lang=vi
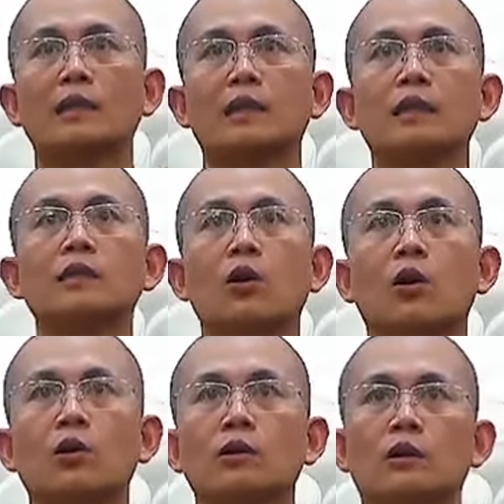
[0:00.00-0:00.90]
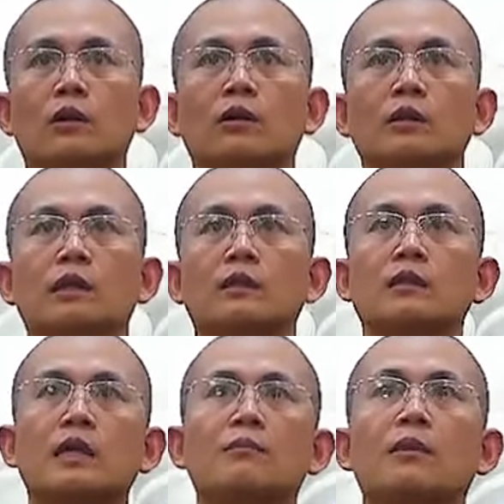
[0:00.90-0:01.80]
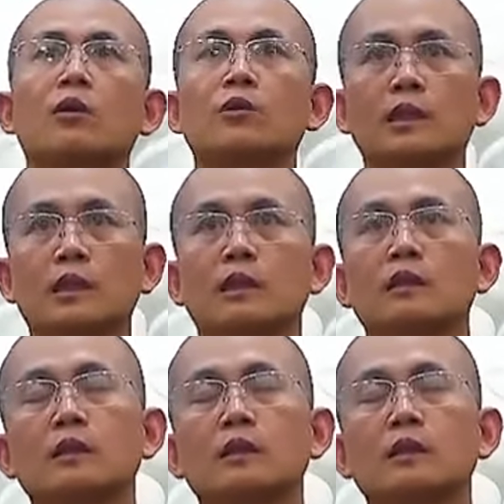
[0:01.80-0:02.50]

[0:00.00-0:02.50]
lễ ít thôi rồi còn để thời gian mà ngồi thiền